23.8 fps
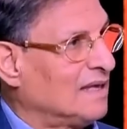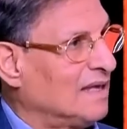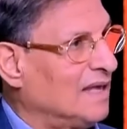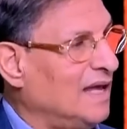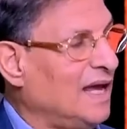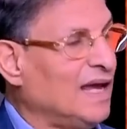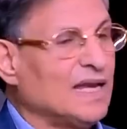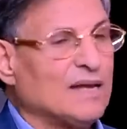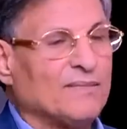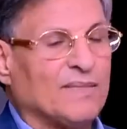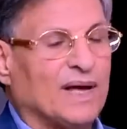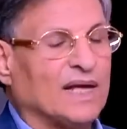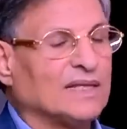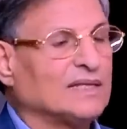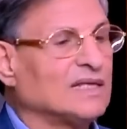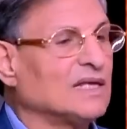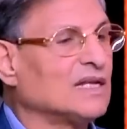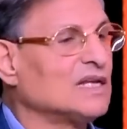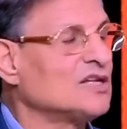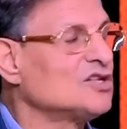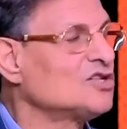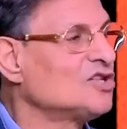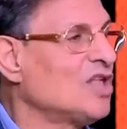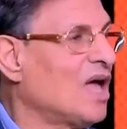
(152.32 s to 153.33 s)
احنا ما
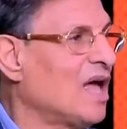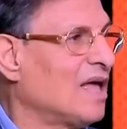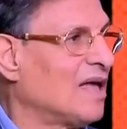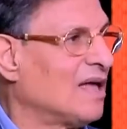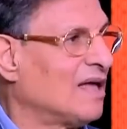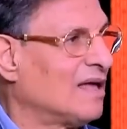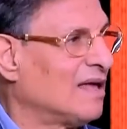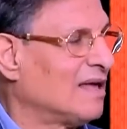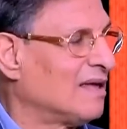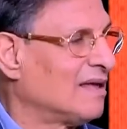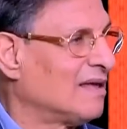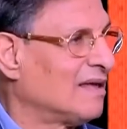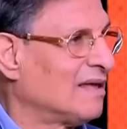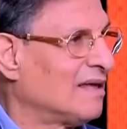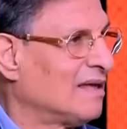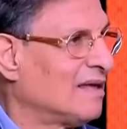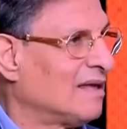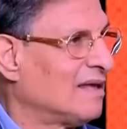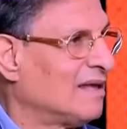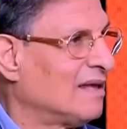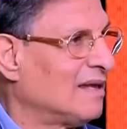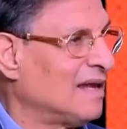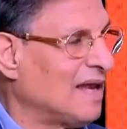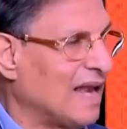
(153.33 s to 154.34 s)
عندناش ده
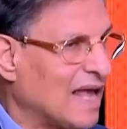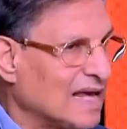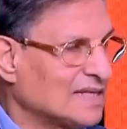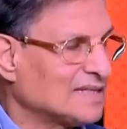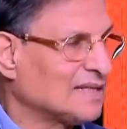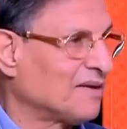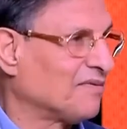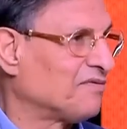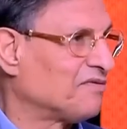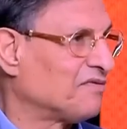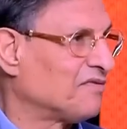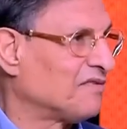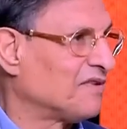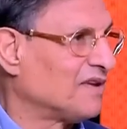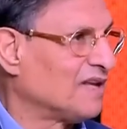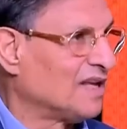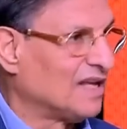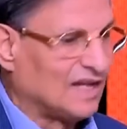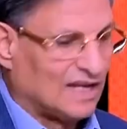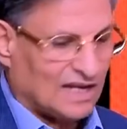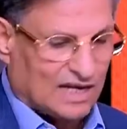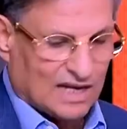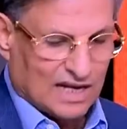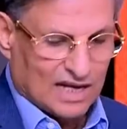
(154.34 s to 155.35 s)
للاسف
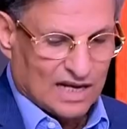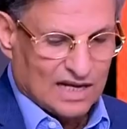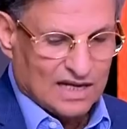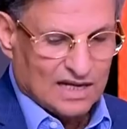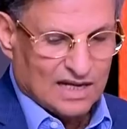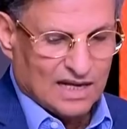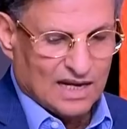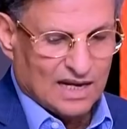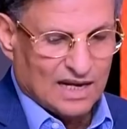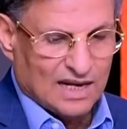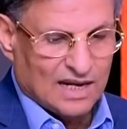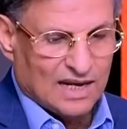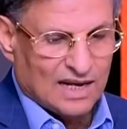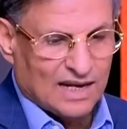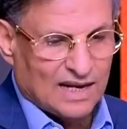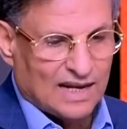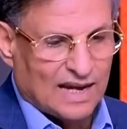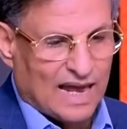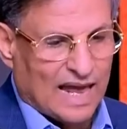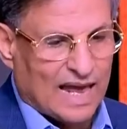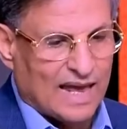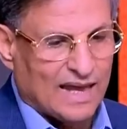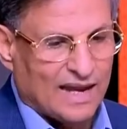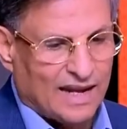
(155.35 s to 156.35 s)
لان
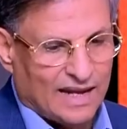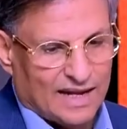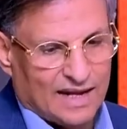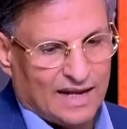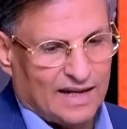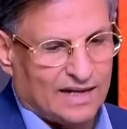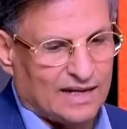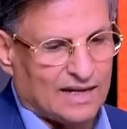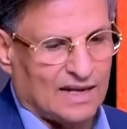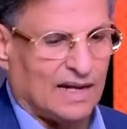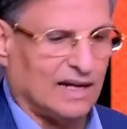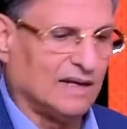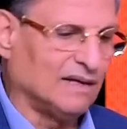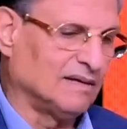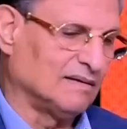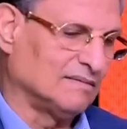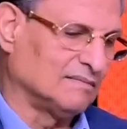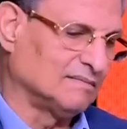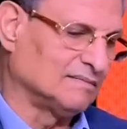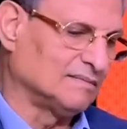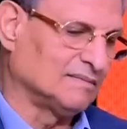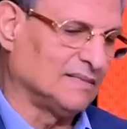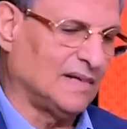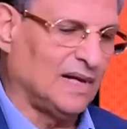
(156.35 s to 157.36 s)
اللي احنا يعني
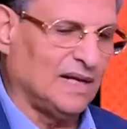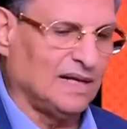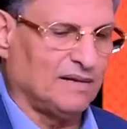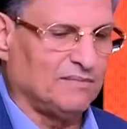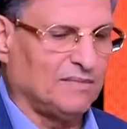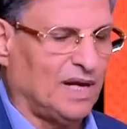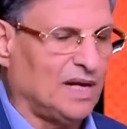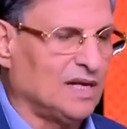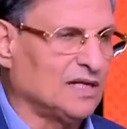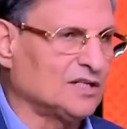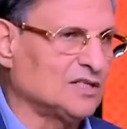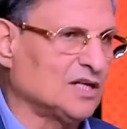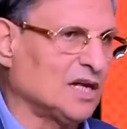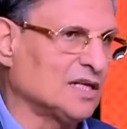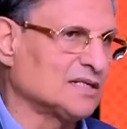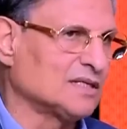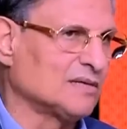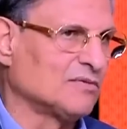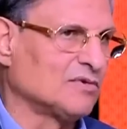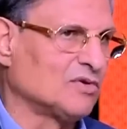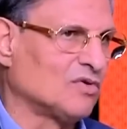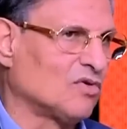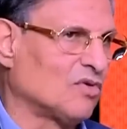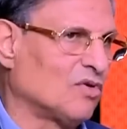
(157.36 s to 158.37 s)
ما احناش
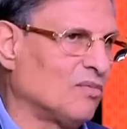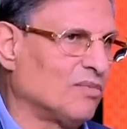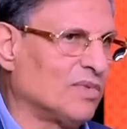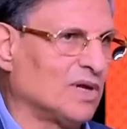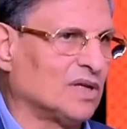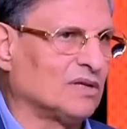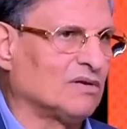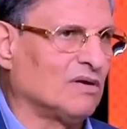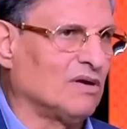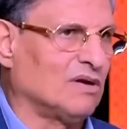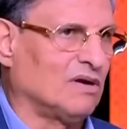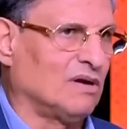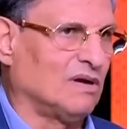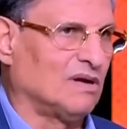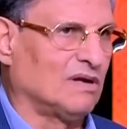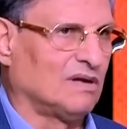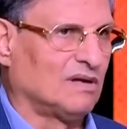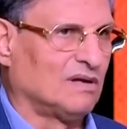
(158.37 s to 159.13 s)
احسن من اوروبا يا طارق